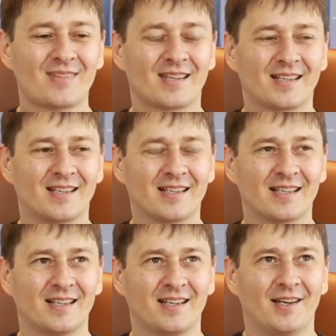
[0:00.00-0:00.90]
э,
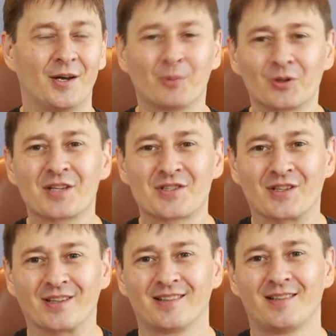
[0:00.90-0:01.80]

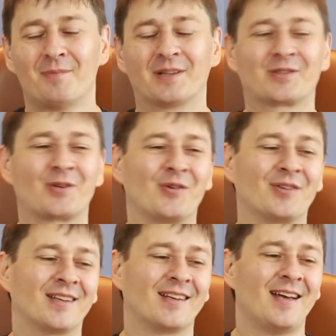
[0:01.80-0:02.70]
репутации
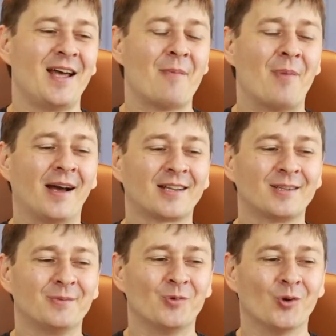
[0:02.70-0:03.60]
построено.
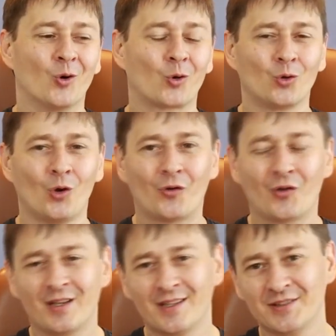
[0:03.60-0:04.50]
Поэтому Рудольф
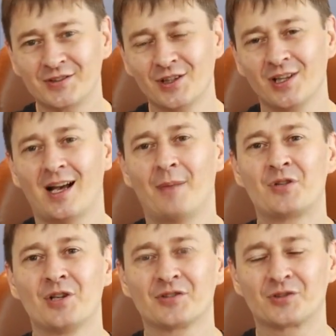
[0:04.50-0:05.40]
ездил,
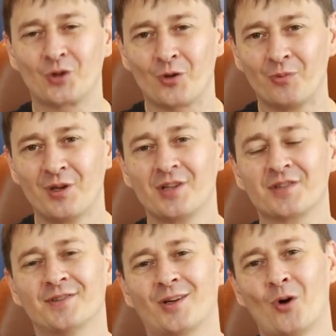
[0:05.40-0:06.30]
общался с людьми,
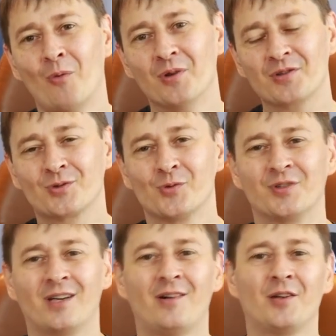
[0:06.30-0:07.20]
знакомился,
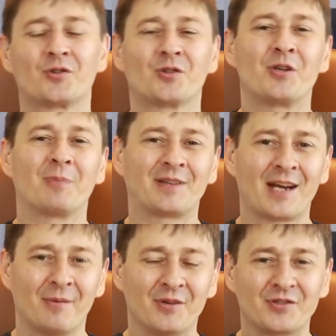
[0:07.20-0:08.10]
узнавал их
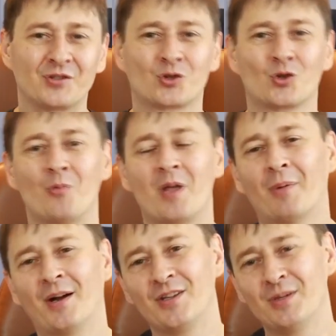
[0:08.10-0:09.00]
потребности, что им
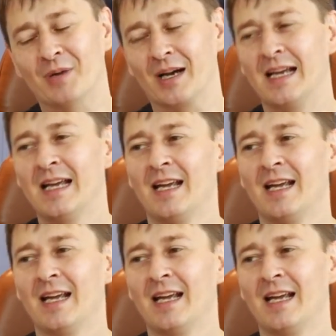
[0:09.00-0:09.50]
необходимо.